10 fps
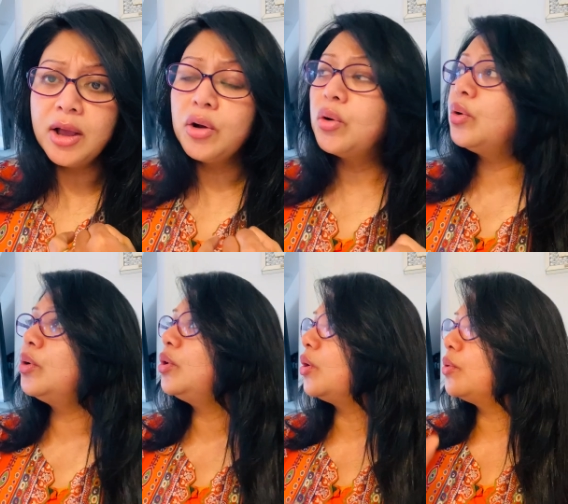কোনো
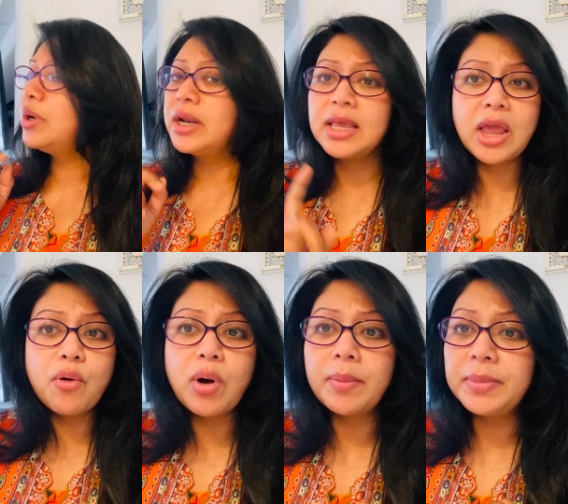ধরনের কেউ
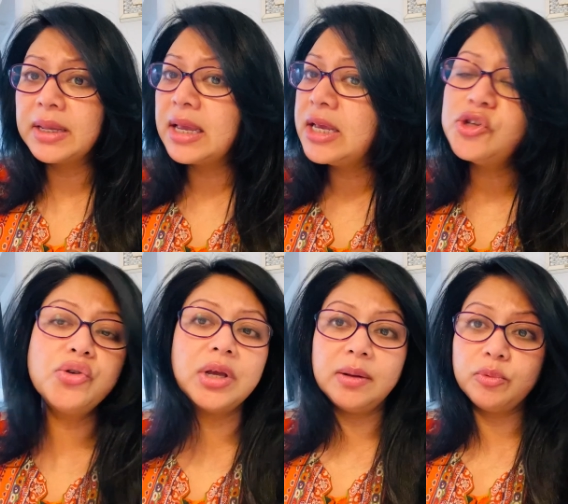আপনাকে
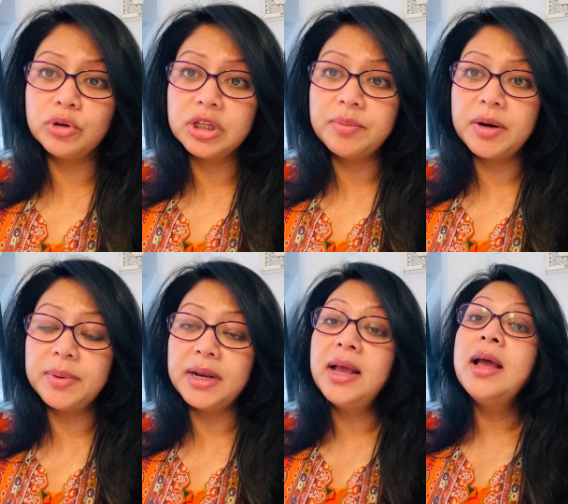কিছুই হেল্প করতে
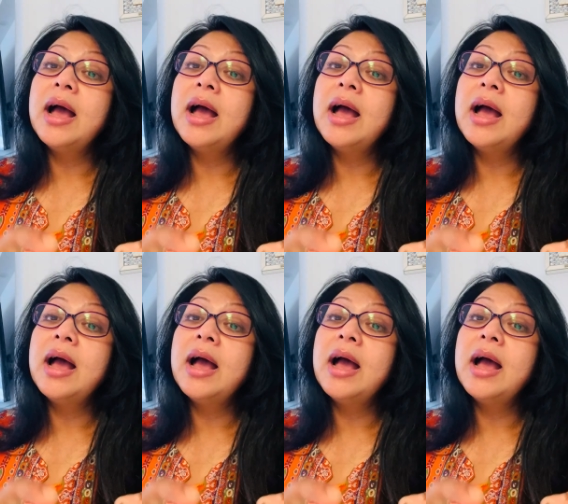পারবে না